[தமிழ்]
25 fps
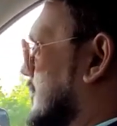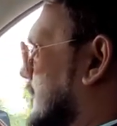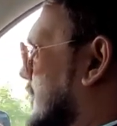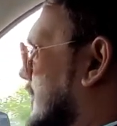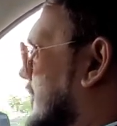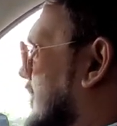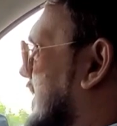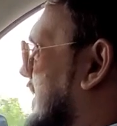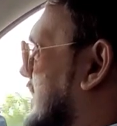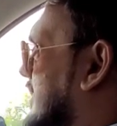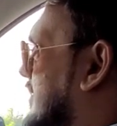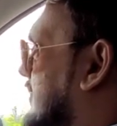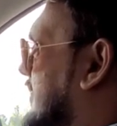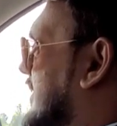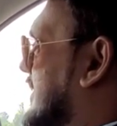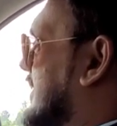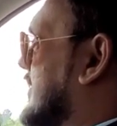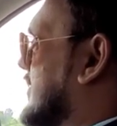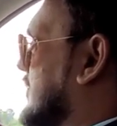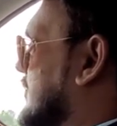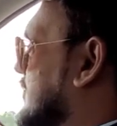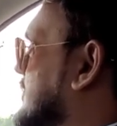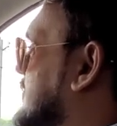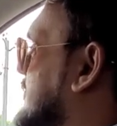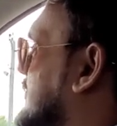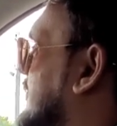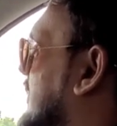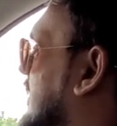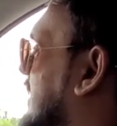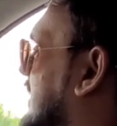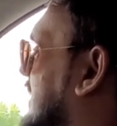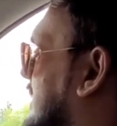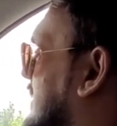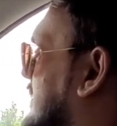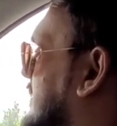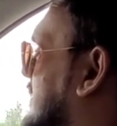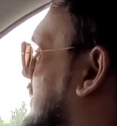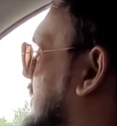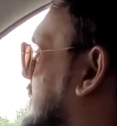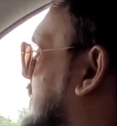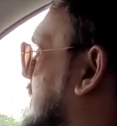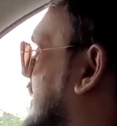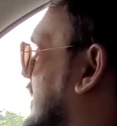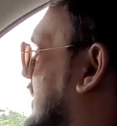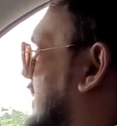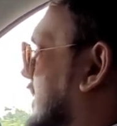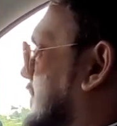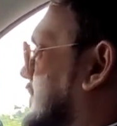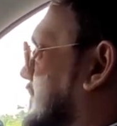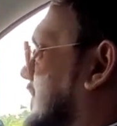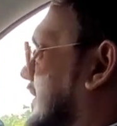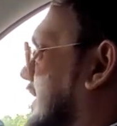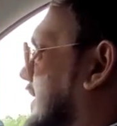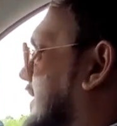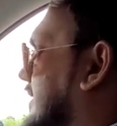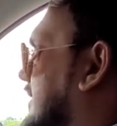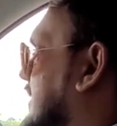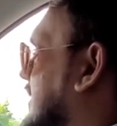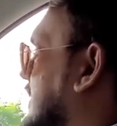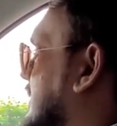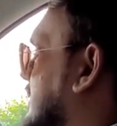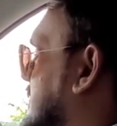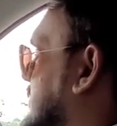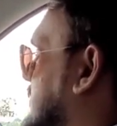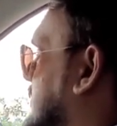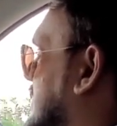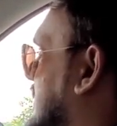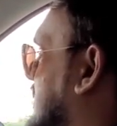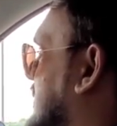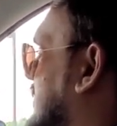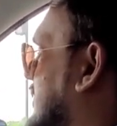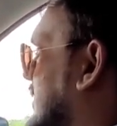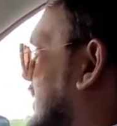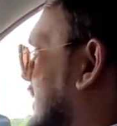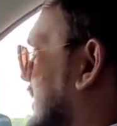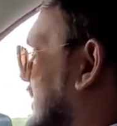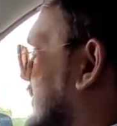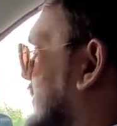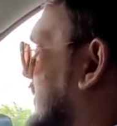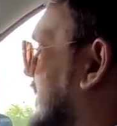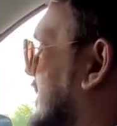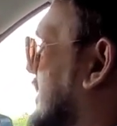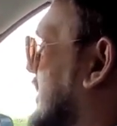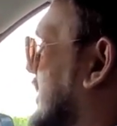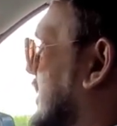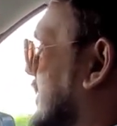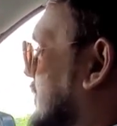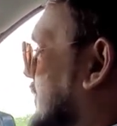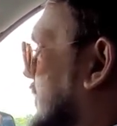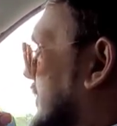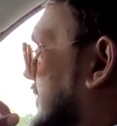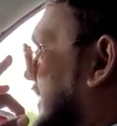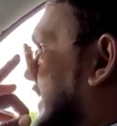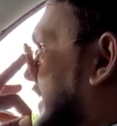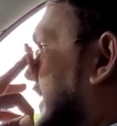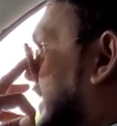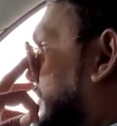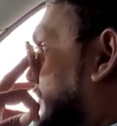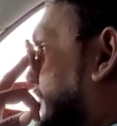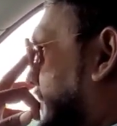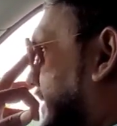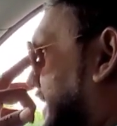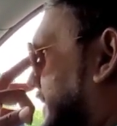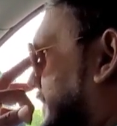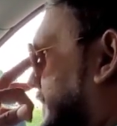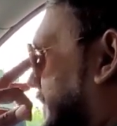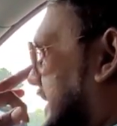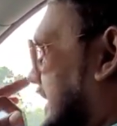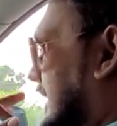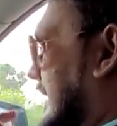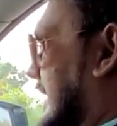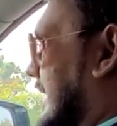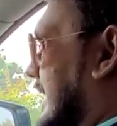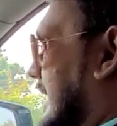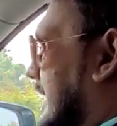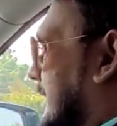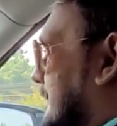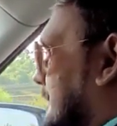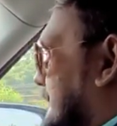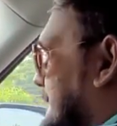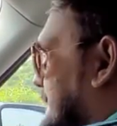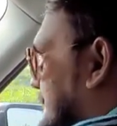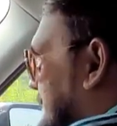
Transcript: ரொம்பவே இந்த வீடியோ யூஸ்ஃபுல்லாக இருந்திருக்கும்னு நான் நம்புகிறேன் ஸோ இதோட இந்த வீடியோ நம்ம வந்து கம்ப்ளீட் பண்ணிக்கலாம்